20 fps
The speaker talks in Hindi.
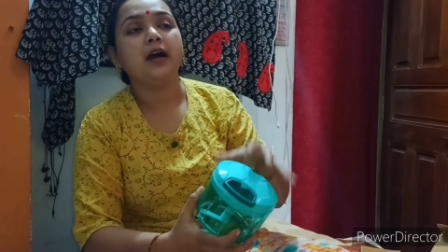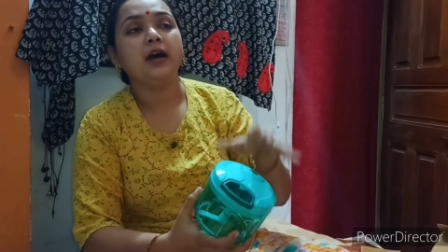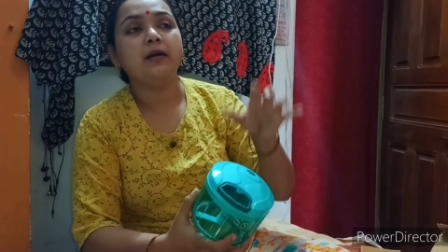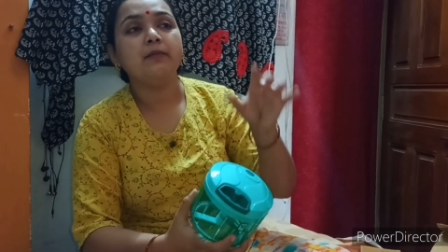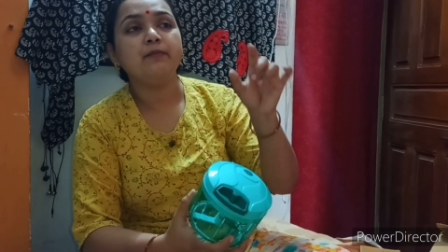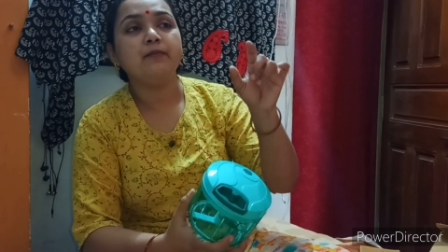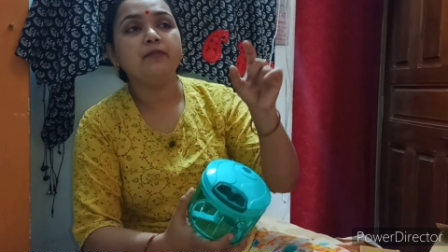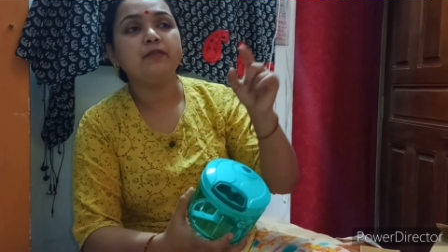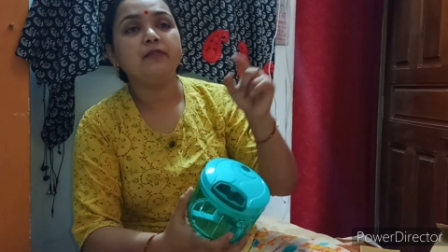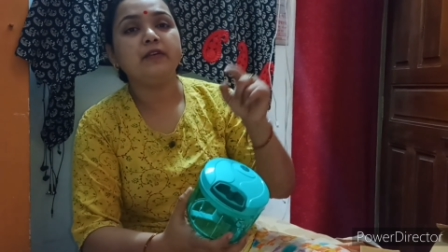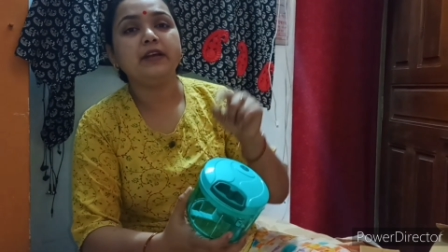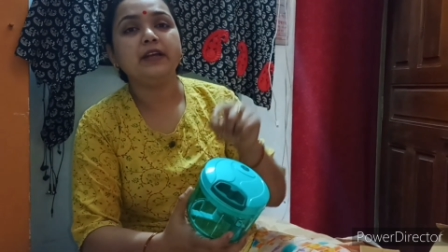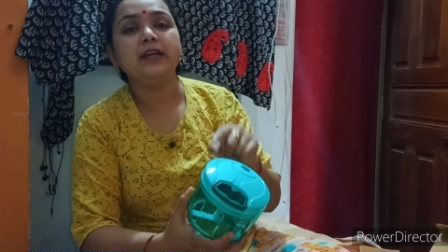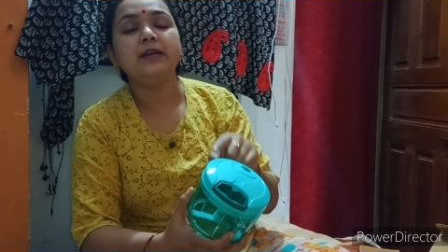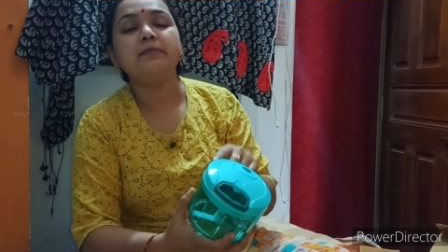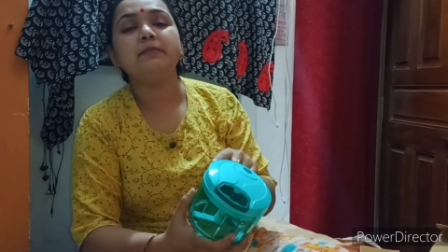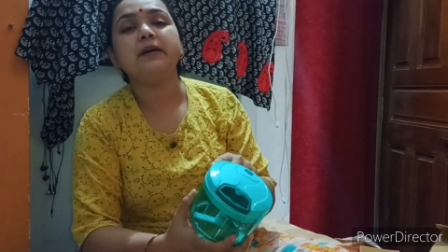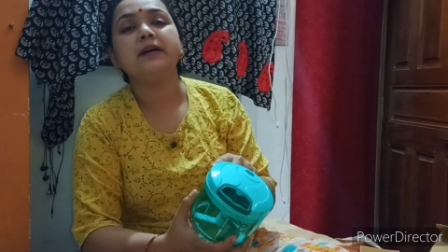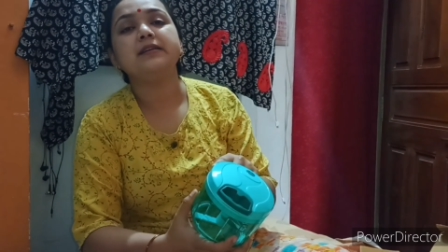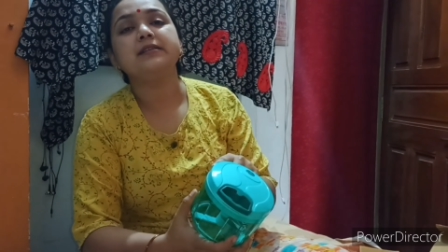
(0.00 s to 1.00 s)
आप
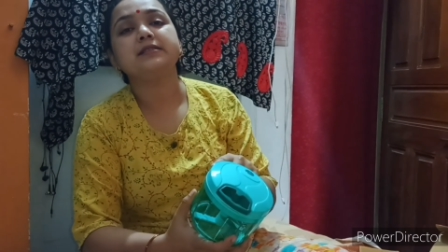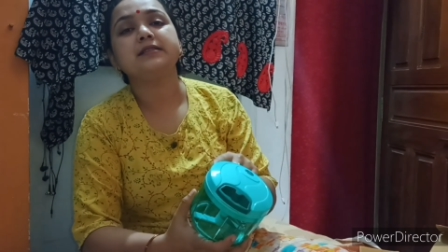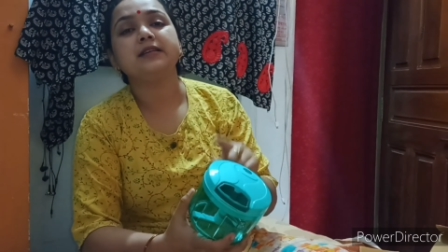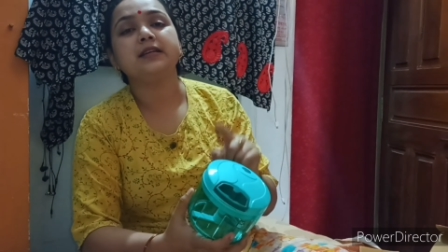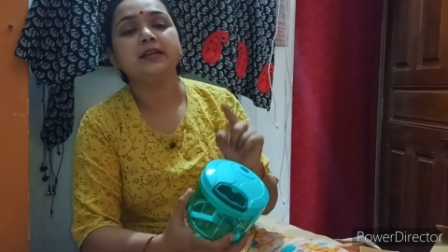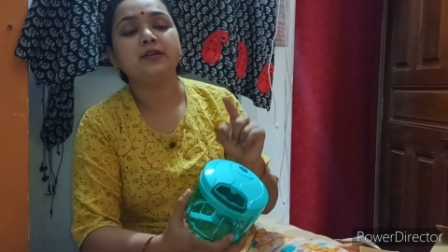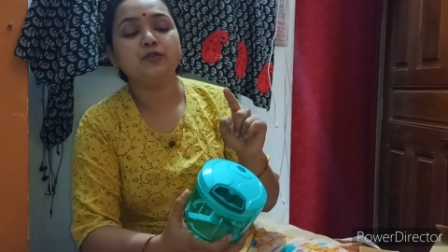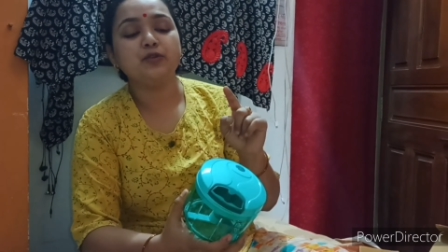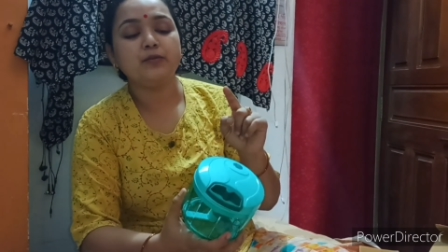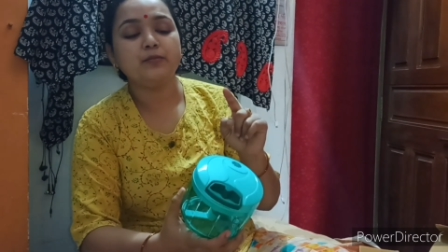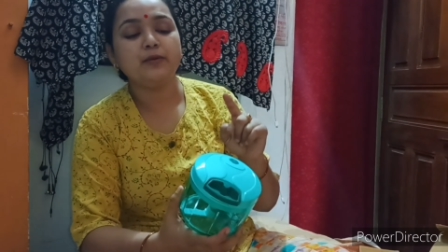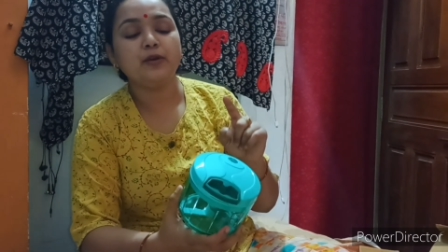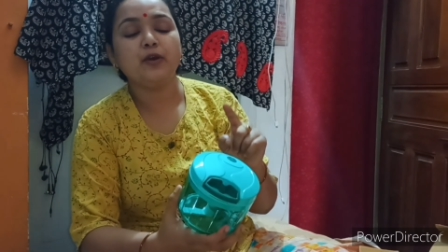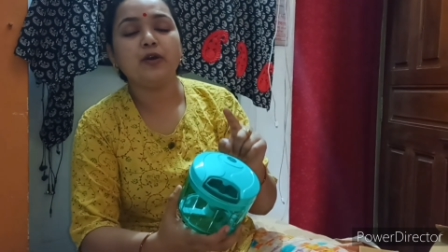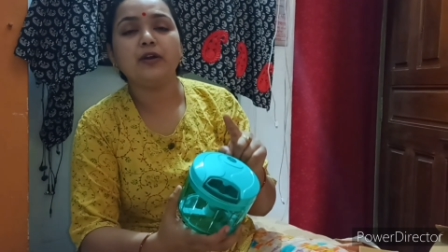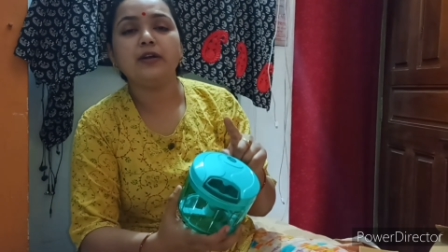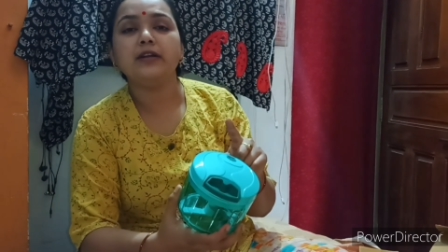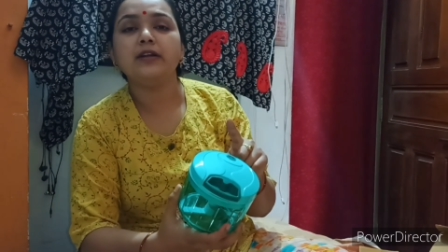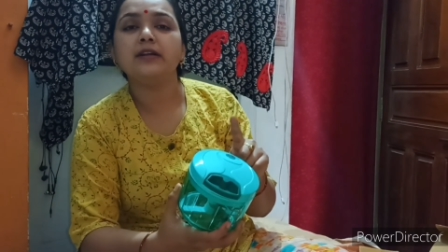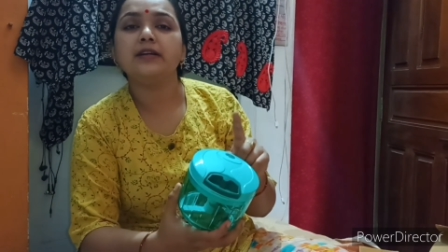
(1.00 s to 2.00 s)
वहीं पास से कोई भी
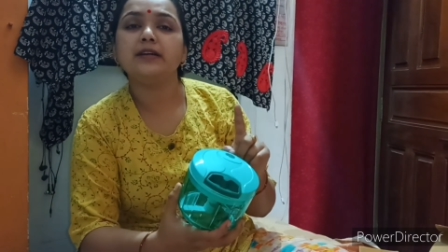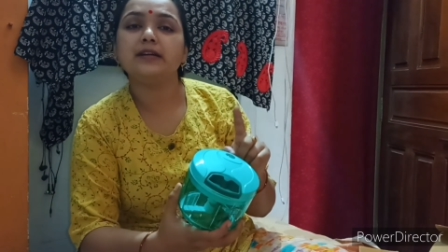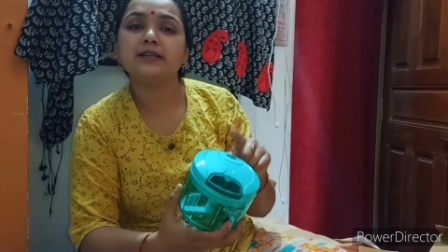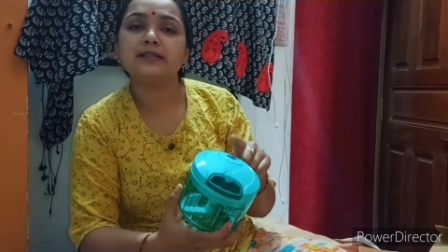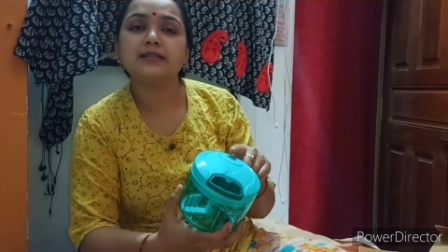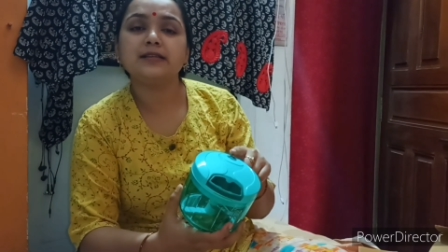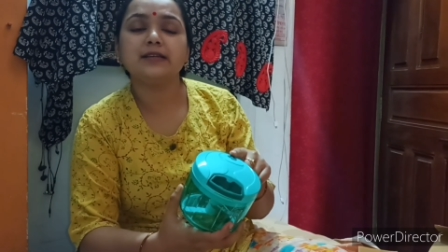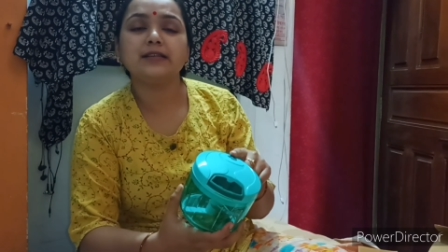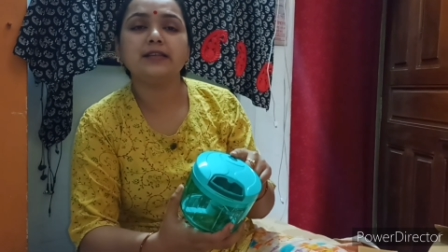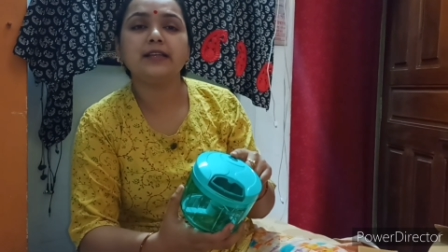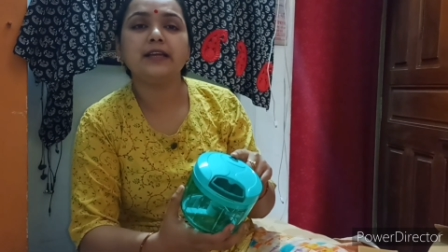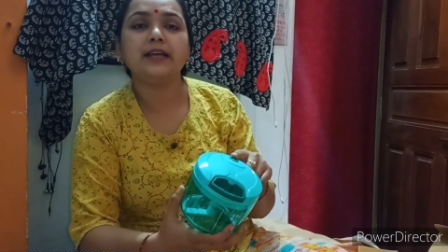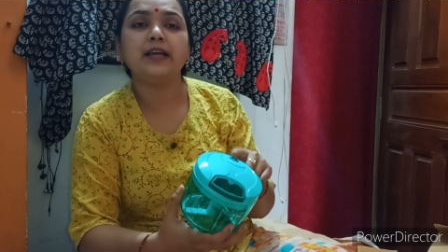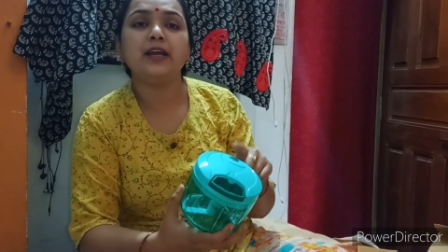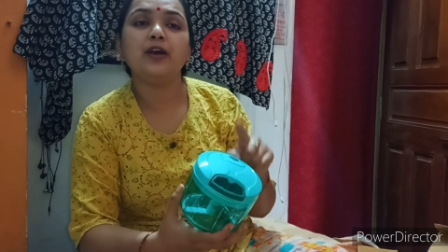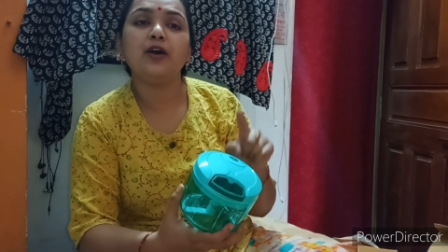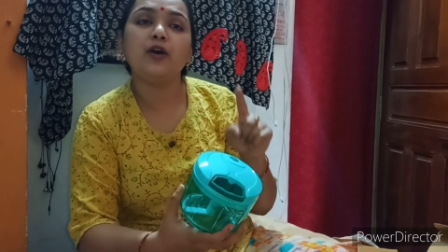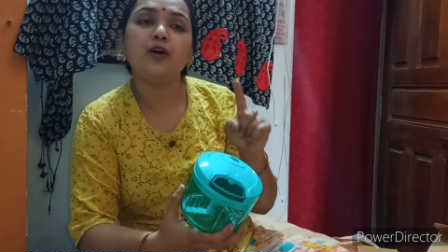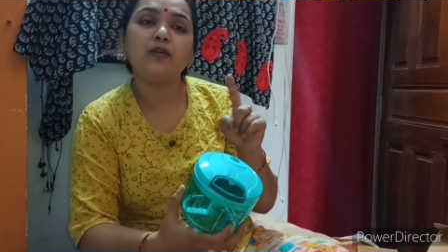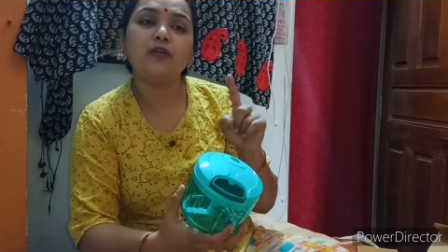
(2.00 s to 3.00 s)
ऑर्डर कर सकते
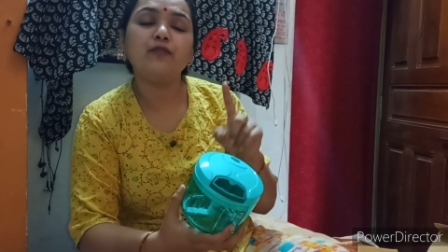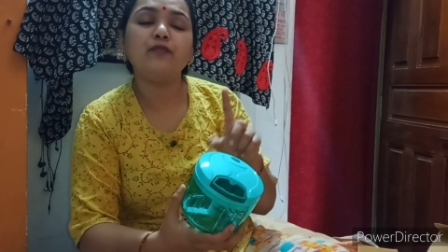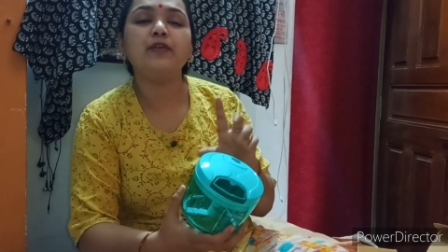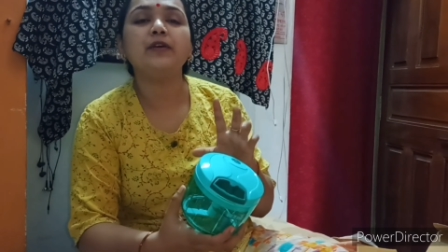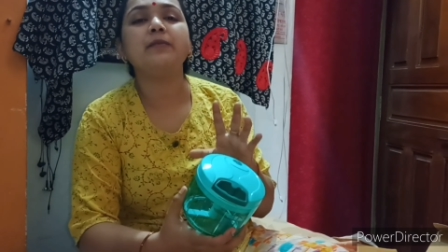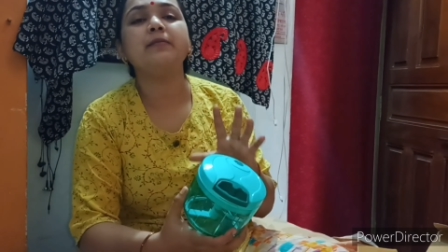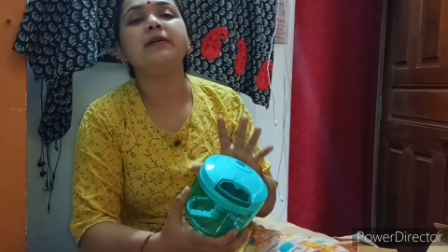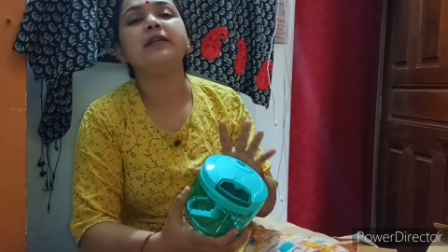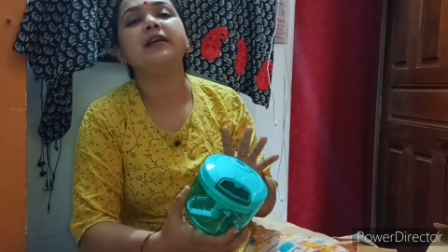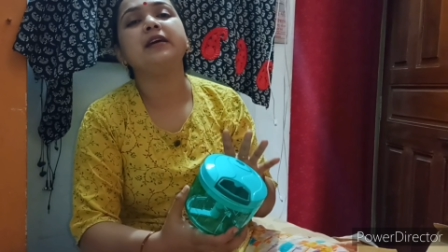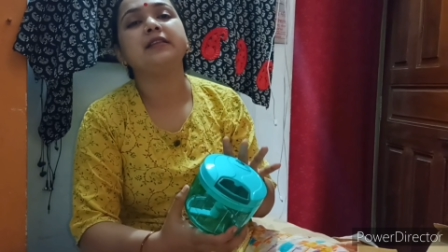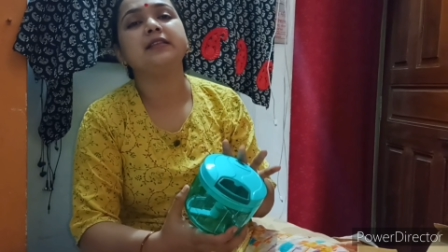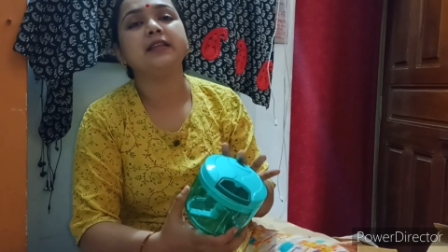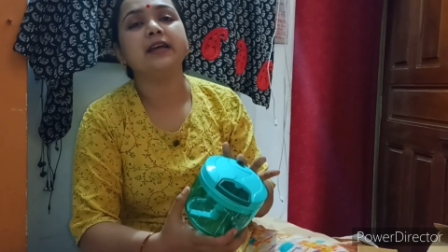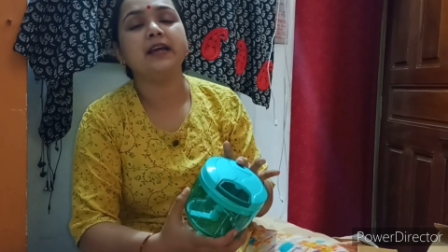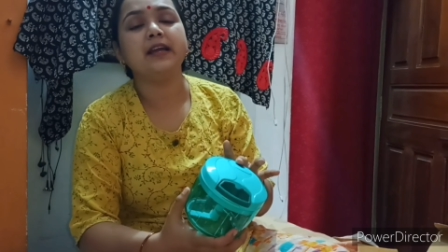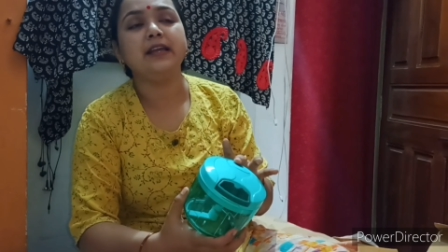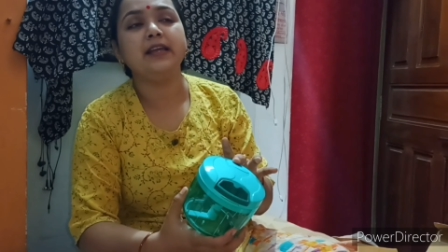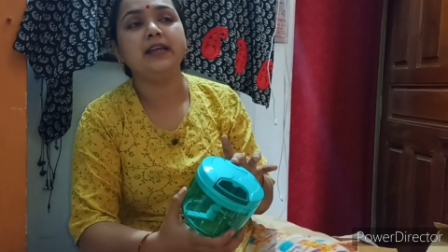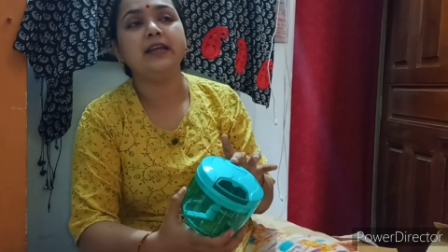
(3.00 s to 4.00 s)
हैं ऑफ़र में
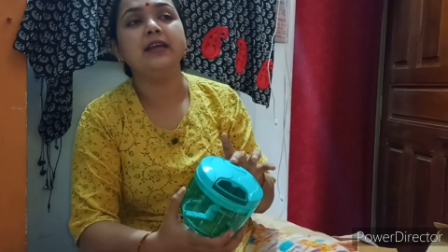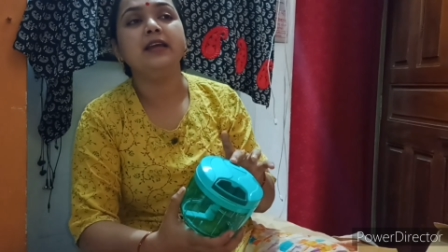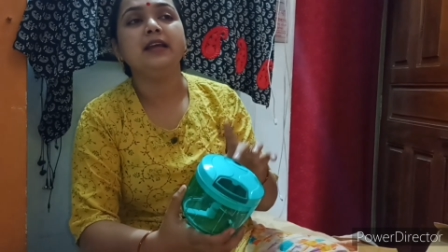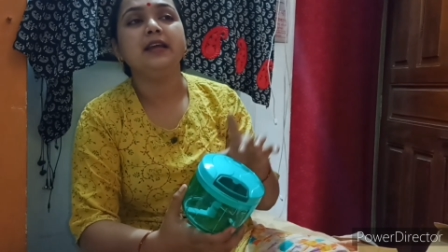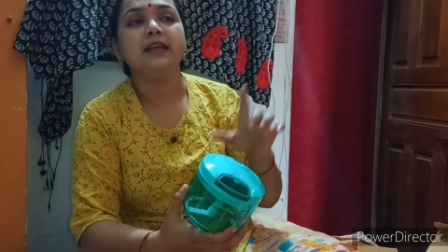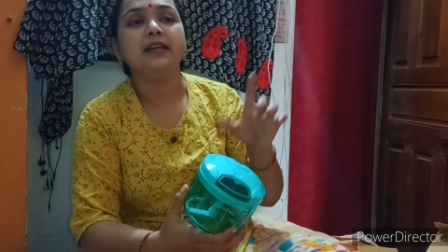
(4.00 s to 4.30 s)
रहता है ये